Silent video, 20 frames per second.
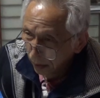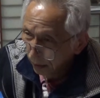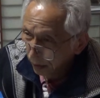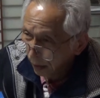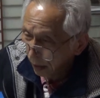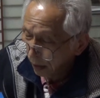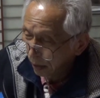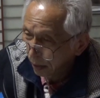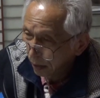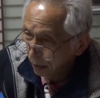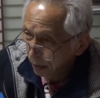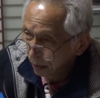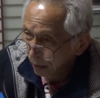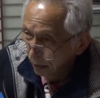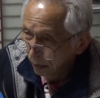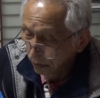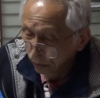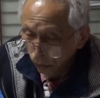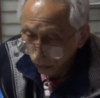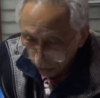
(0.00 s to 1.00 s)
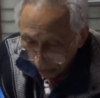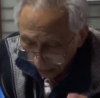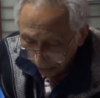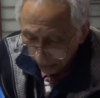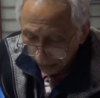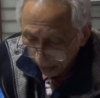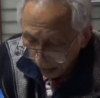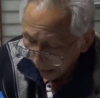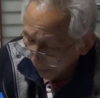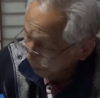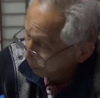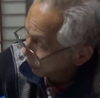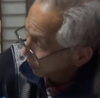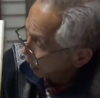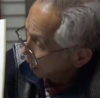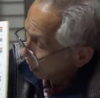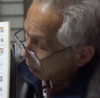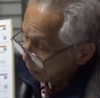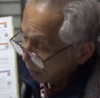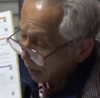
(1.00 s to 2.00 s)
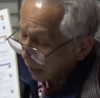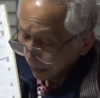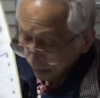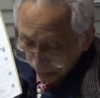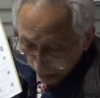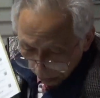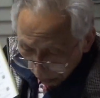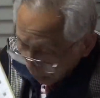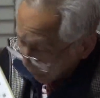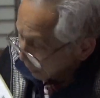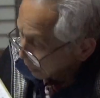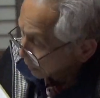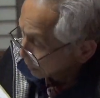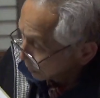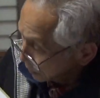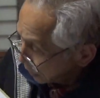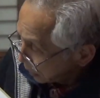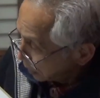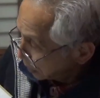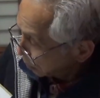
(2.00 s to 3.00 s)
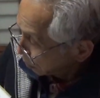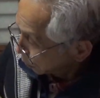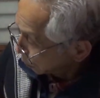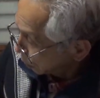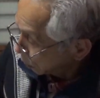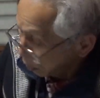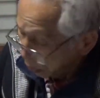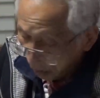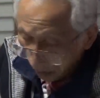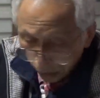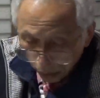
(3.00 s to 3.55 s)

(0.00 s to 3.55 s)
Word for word: でその中で分かったのはですねこの